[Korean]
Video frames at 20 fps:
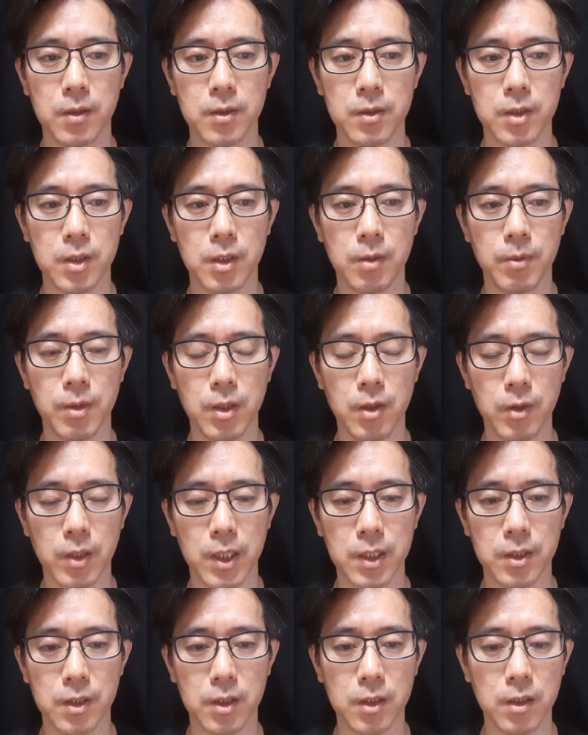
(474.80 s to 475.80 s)
지금
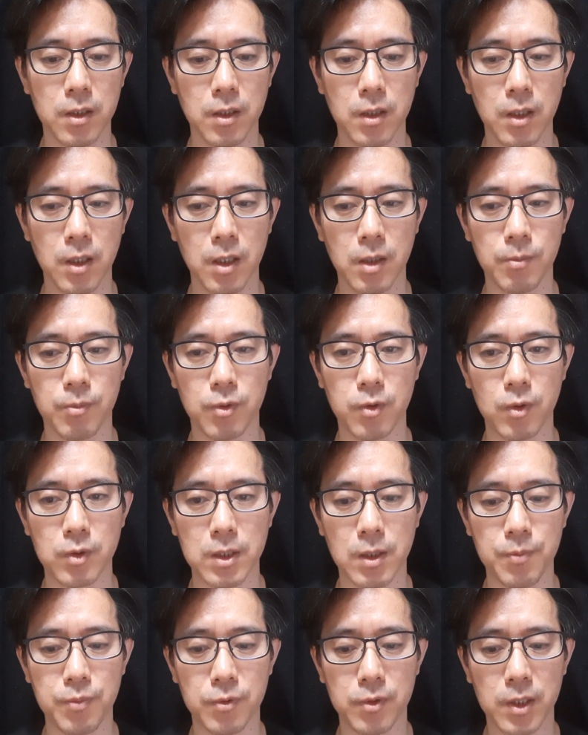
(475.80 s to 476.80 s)
언론에서는
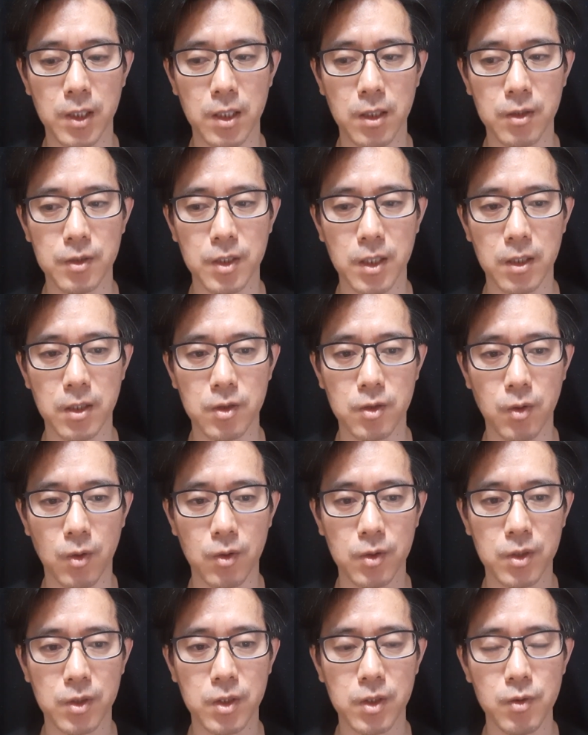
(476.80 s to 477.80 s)
부동산 분위기를 어떻게든
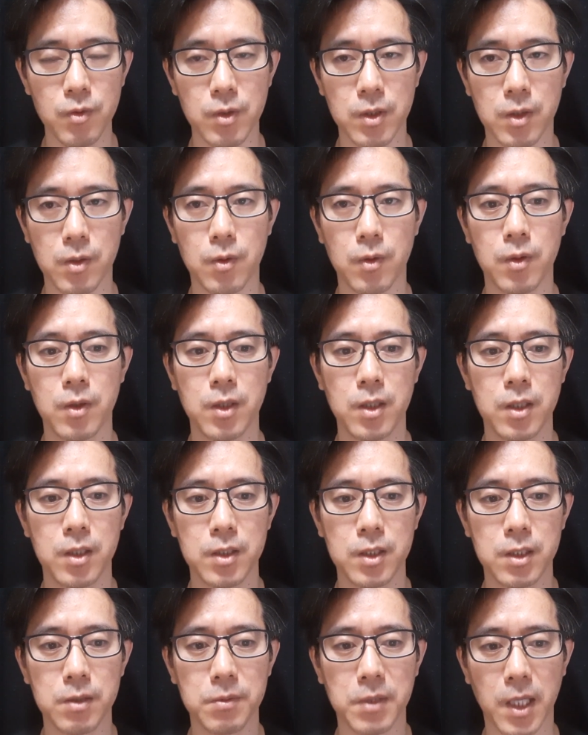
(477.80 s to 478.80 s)
또 띄우려고
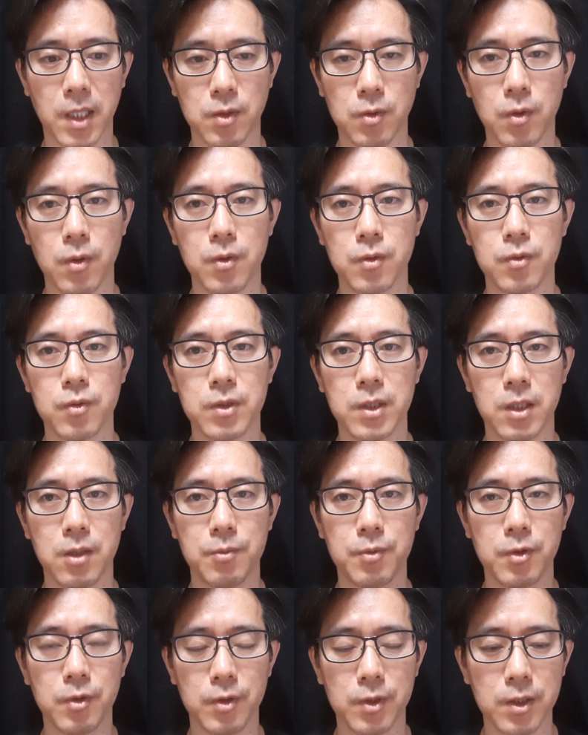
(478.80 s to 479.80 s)
지금 계속 수작을
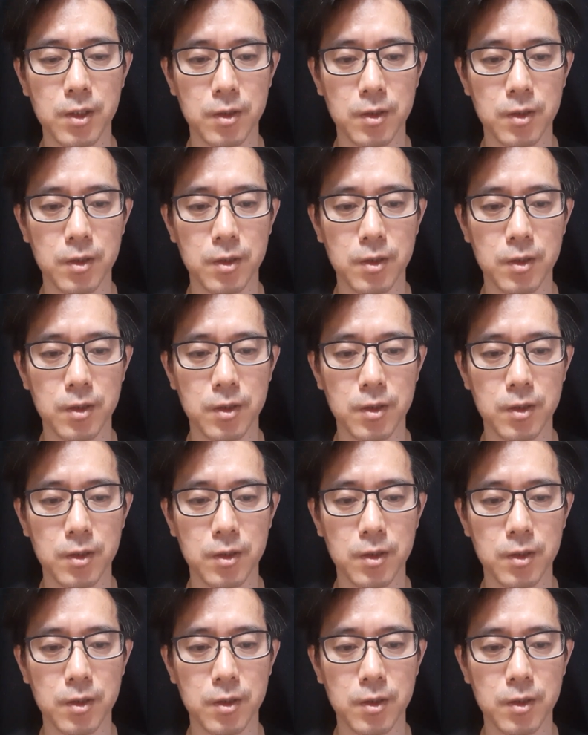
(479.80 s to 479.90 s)
부리고 있는